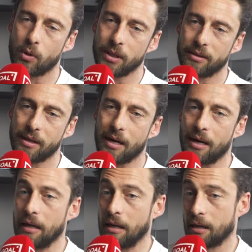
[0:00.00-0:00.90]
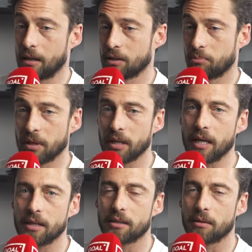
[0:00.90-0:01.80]
qualità e anche
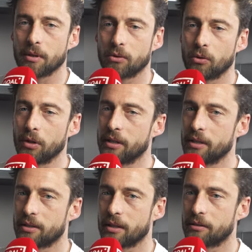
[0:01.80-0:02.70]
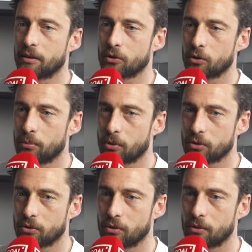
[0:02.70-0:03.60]
esperienza metto il Diz al terzo
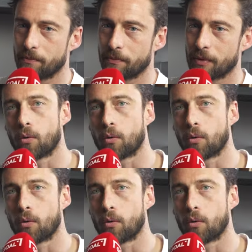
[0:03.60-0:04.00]
posto.